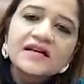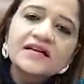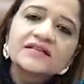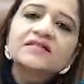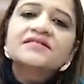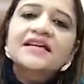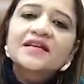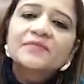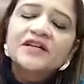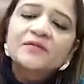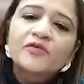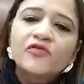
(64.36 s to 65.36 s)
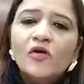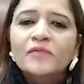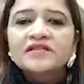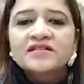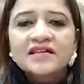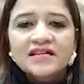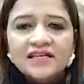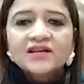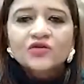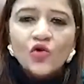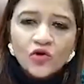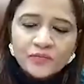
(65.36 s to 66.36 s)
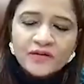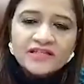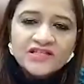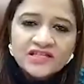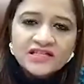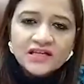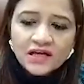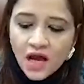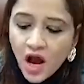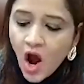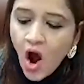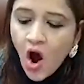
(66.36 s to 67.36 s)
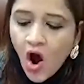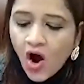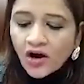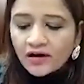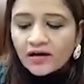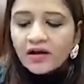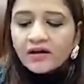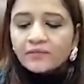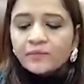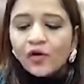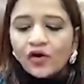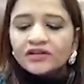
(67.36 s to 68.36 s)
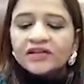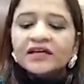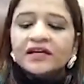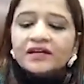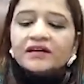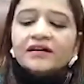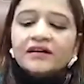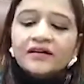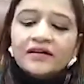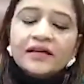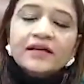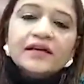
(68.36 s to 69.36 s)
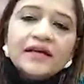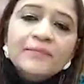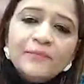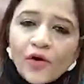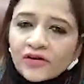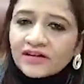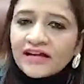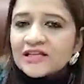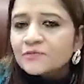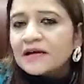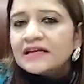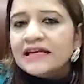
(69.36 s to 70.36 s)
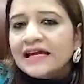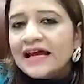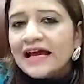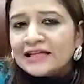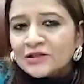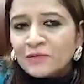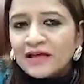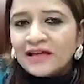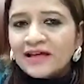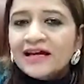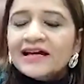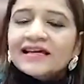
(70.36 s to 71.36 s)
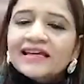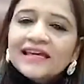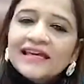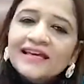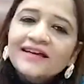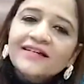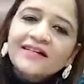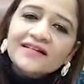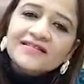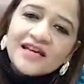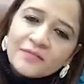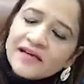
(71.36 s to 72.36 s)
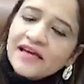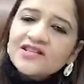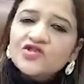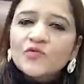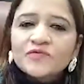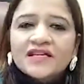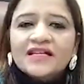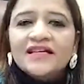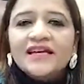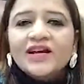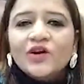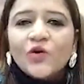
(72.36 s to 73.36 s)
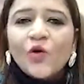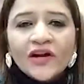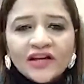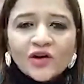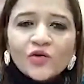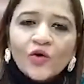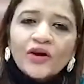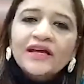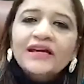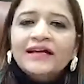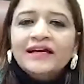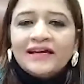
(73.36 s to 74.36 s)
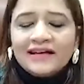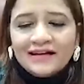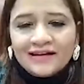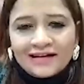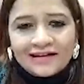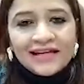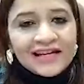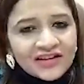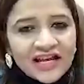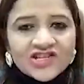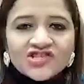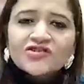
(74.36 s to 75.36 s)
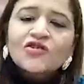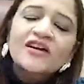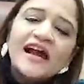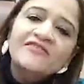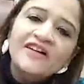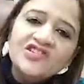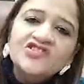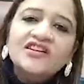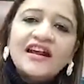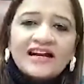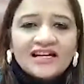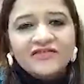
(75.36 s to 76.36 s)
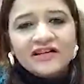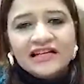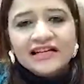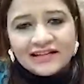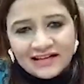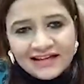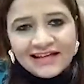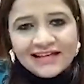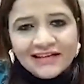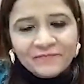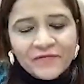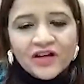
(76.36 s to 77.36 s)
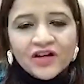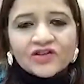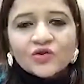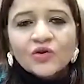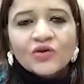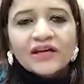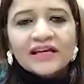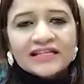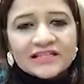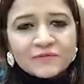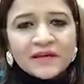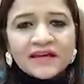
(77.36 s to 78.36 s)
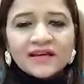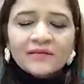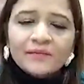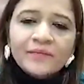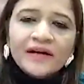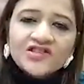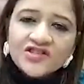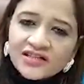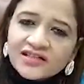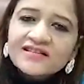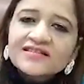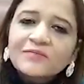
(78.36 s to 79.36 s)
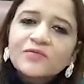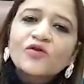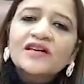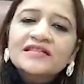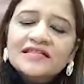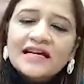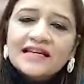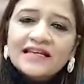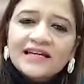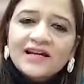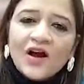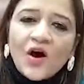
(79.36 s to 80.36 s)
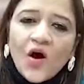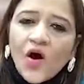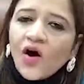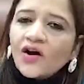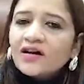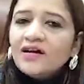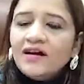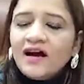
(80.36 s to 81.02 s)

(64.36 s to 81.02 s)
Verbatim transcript: साथ सेलिब्रिटी परफॉर्मेंस रहेगी रोहनप्रीत जी की और बहुत ही इम्पोर्टेंट एस्पेक्ट ये है इसमें कि सभी एज ग्रुप्स के लिए कोई ना कोई रिक्रिएशनल और एडवेंचर एक्टिविटी रहेगी तो इसमें बढ़ चढ़कर सब लोग हिस्सा लें और